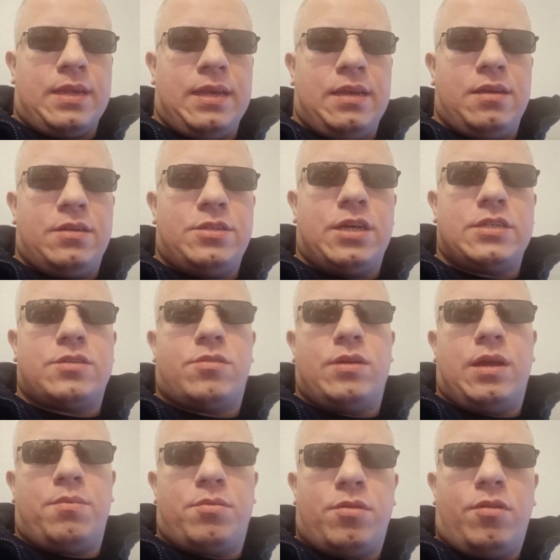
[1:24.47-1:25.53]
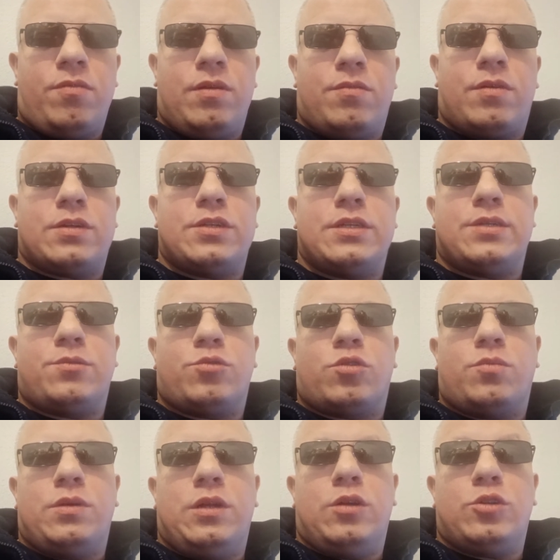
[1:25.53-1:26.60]
y, ciasto jabłkowe właśnie z
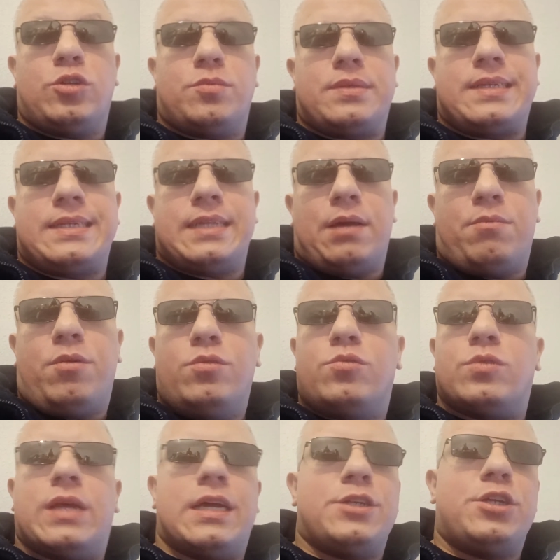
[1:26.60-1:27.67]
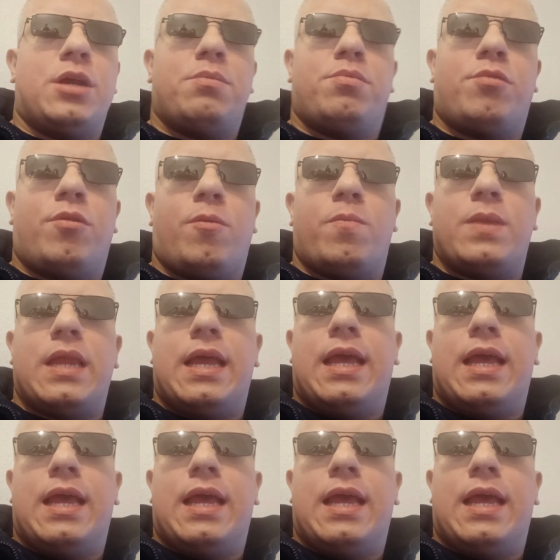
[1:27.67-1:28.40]
dużą ilością cynamonu na ciepło,